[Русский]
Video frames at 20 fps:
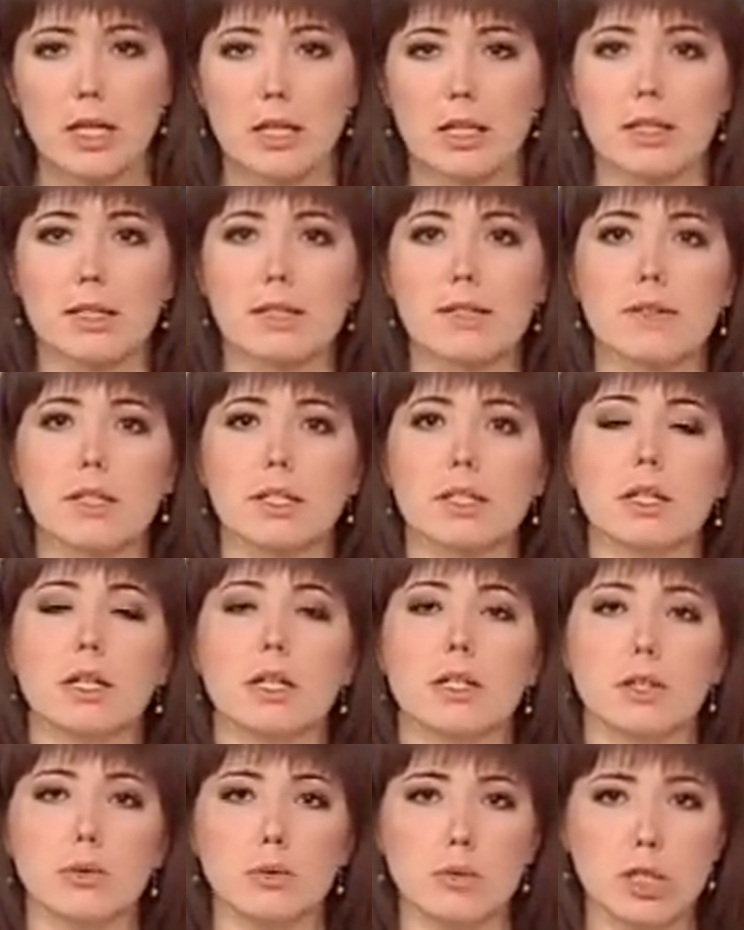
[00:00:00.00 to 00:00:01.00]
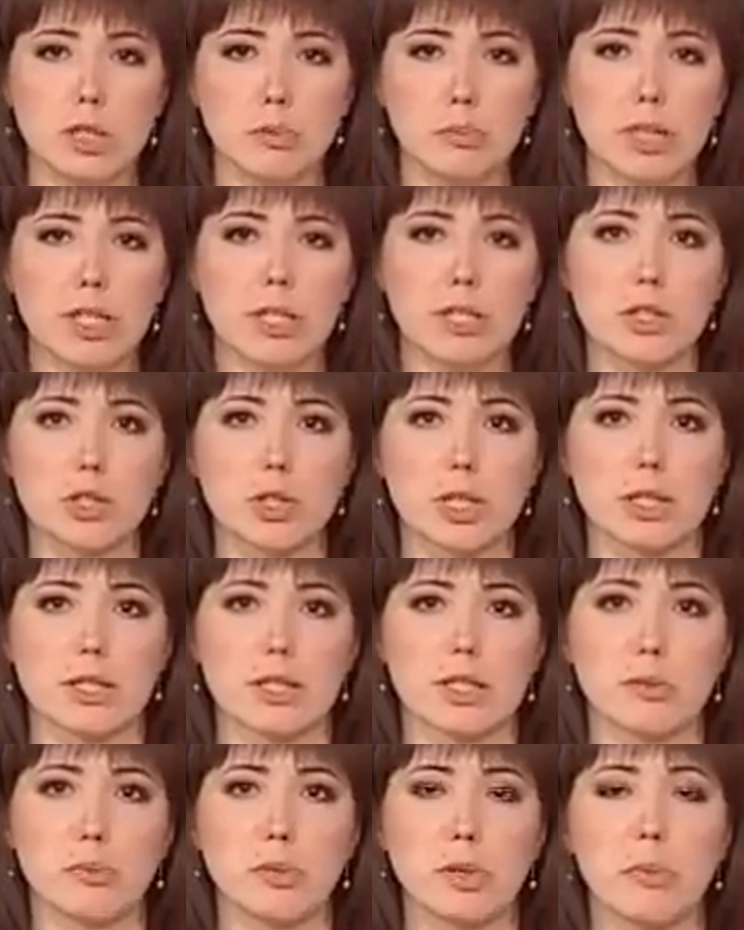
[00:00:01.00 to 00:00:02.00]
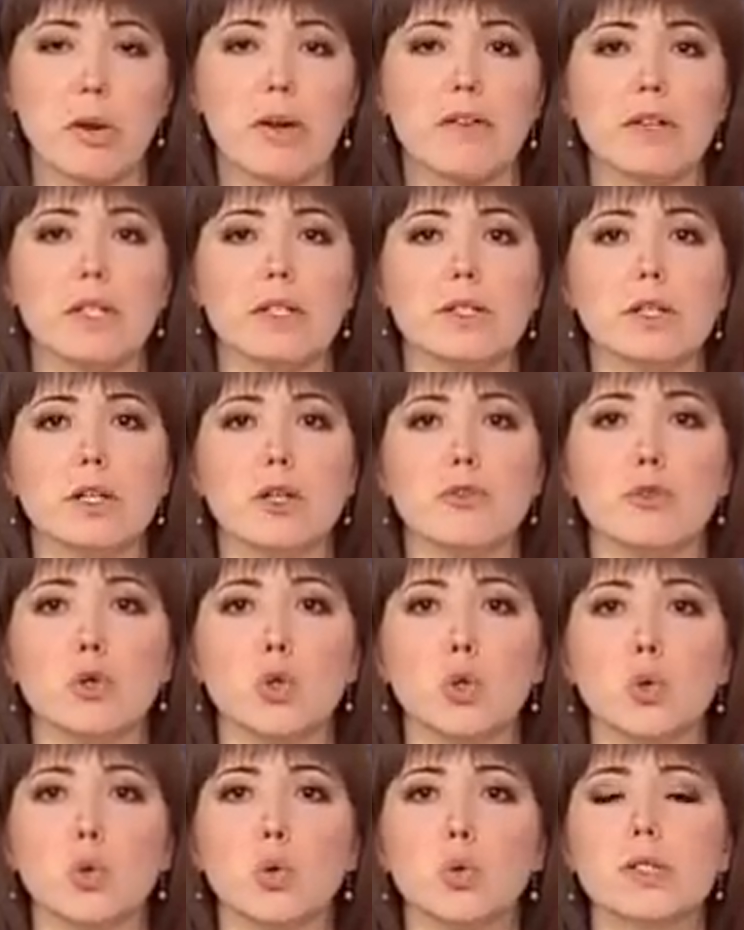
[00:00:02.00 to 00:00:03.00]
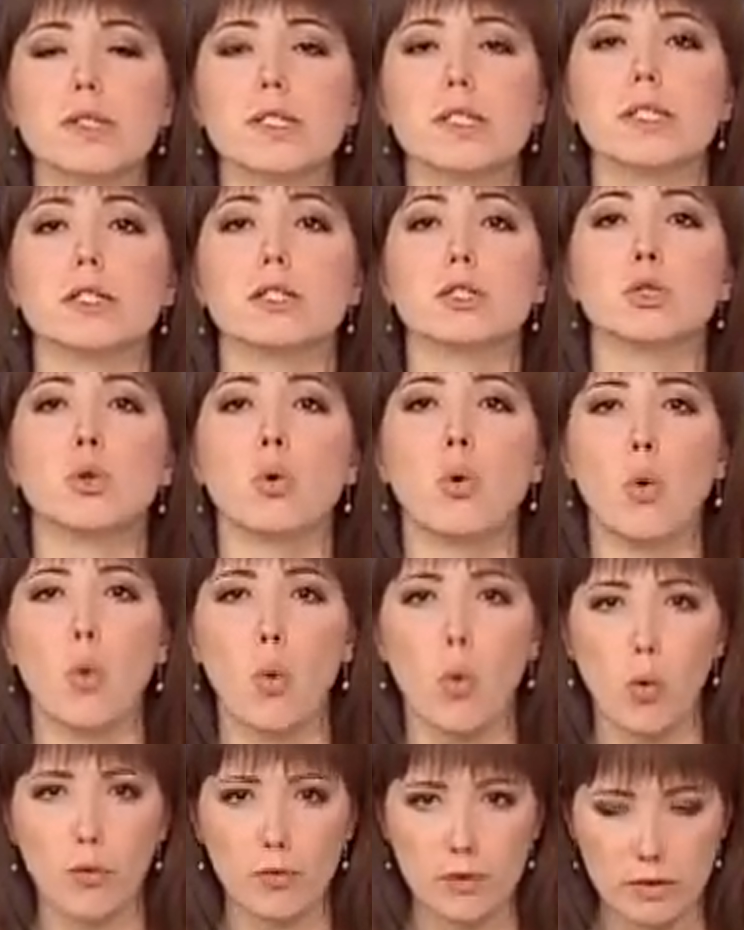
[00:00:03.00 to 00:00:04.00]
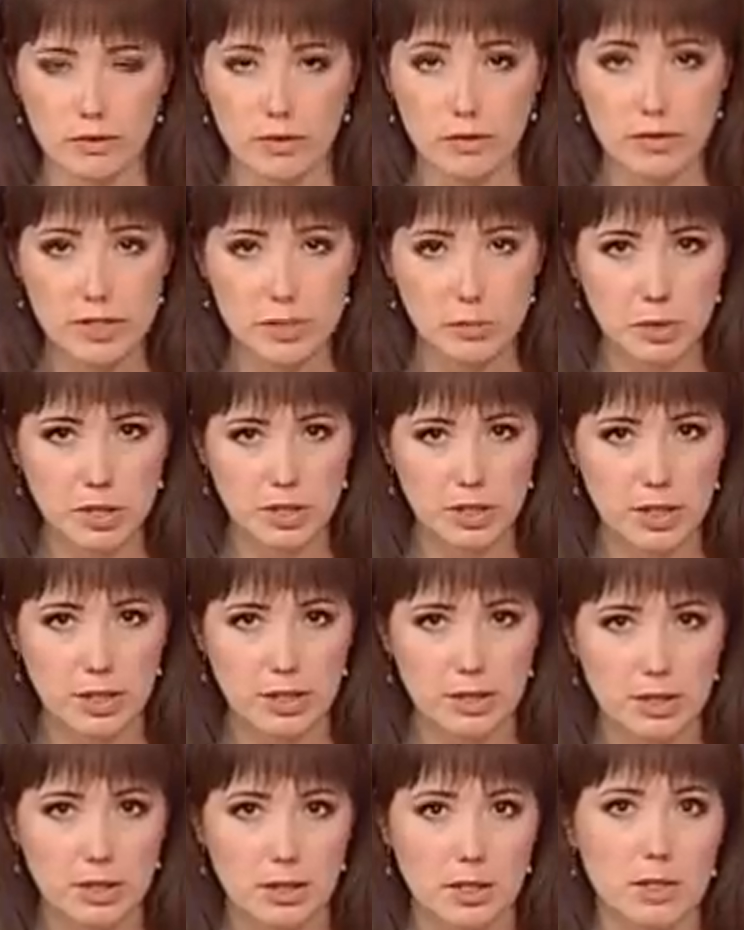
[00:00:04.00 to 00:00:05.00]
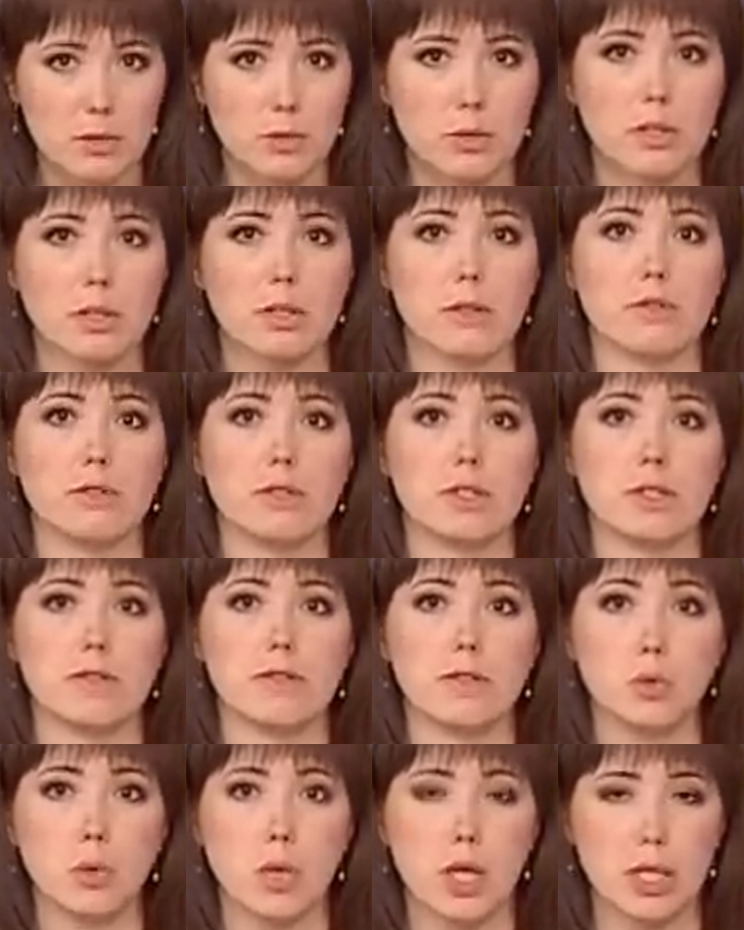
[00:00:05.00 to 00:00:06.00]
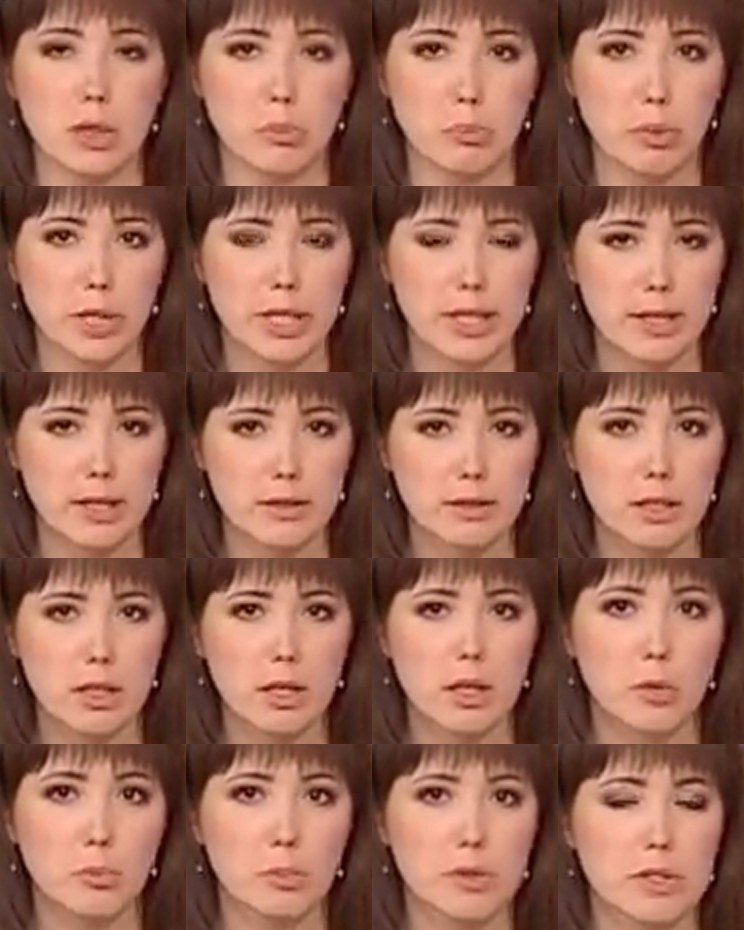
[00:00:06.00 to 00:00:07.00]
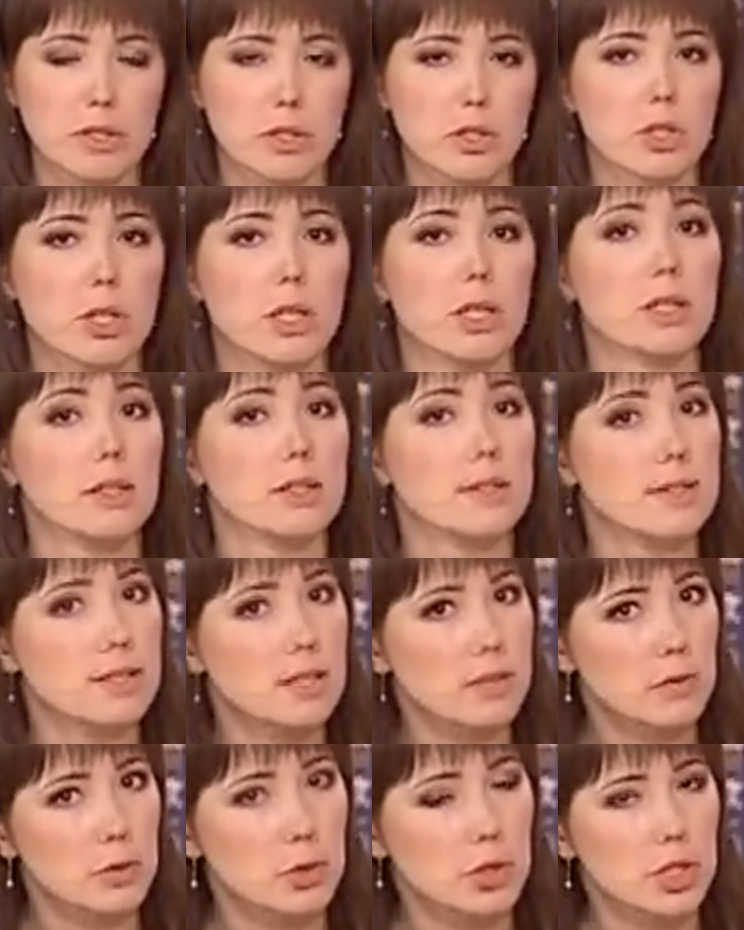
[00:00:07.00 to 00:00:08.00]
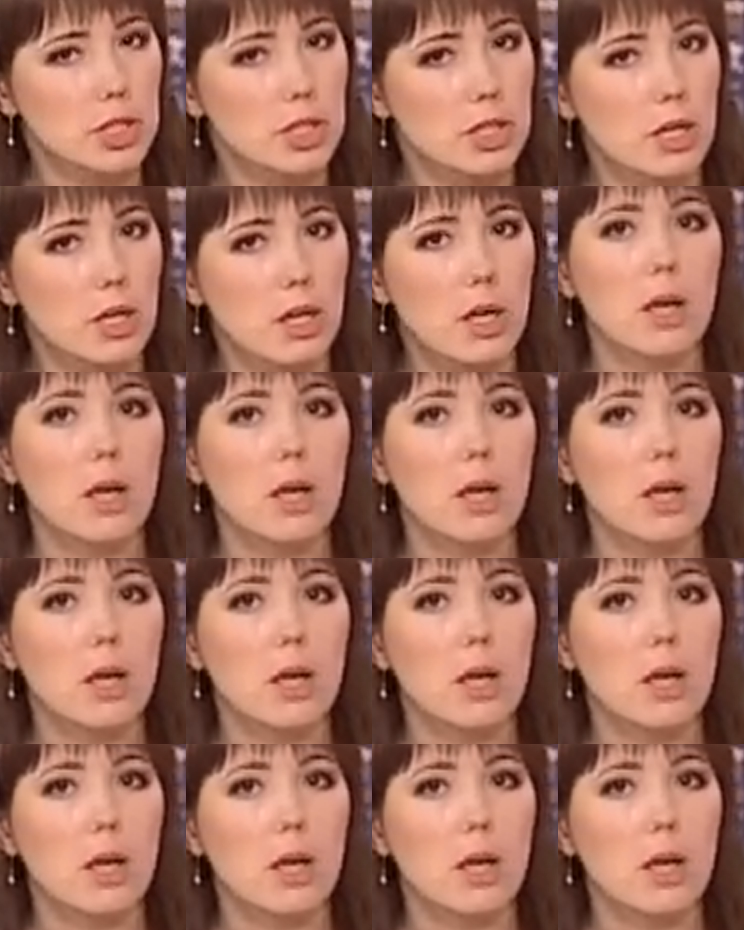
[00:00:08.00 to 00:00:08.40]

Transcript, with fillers: Для своих юных прихожанок проповедник вел курсы духовного воспитания, которые в индивидуальном порядке посещали девочки.